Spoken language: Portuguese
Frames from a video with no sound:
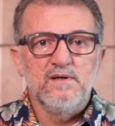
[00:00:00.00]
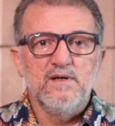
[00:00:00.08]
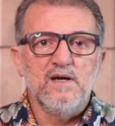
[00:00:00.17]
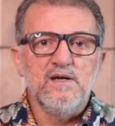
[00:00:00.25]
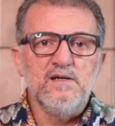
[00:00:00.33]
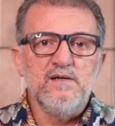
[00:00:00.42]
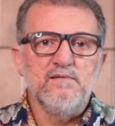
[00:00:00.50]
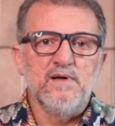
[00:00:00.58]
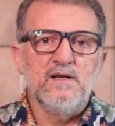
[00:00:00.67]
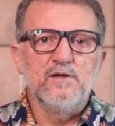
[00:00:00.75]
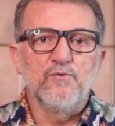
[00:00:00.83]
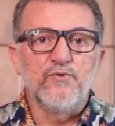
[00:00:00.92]
e aí
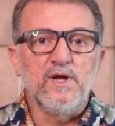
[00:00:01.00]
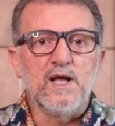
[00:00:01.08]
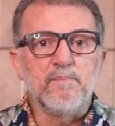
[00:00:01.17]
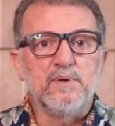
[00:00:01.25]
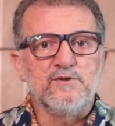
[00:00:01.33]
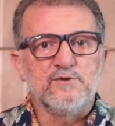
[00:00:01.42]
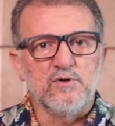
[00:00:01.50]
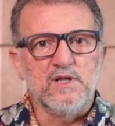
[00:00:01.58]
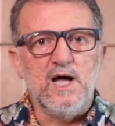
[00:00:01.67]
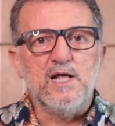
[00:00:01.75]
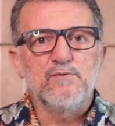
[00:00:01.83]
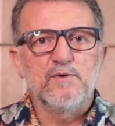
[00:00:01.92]
ele não fica
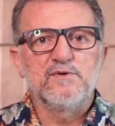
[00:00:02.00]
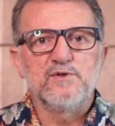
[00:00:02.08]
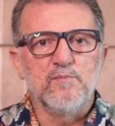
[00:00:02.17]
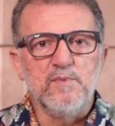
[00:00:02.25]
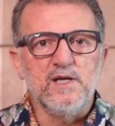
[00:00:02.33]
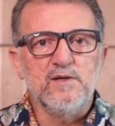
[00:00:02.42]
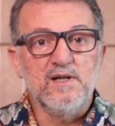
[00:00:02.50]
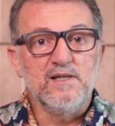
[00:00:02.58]
aprisionado ao seu medo,